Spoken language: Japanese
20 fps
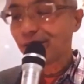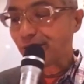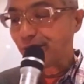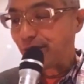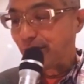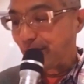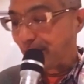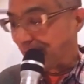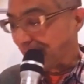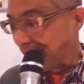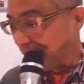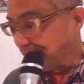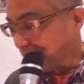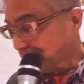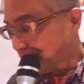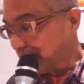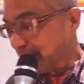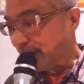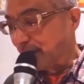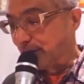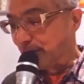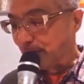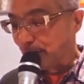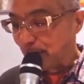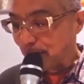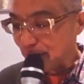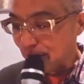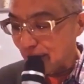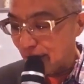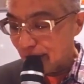についてお話をしたいと思い
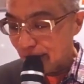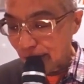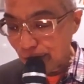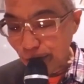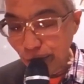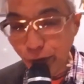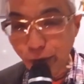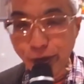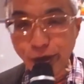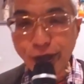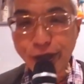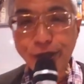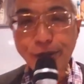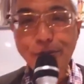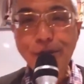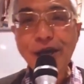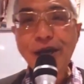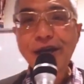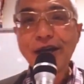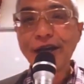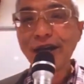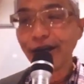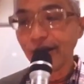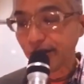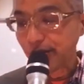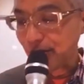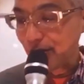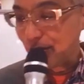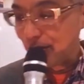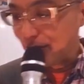ます。で、
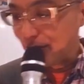コーヒーメーカーっ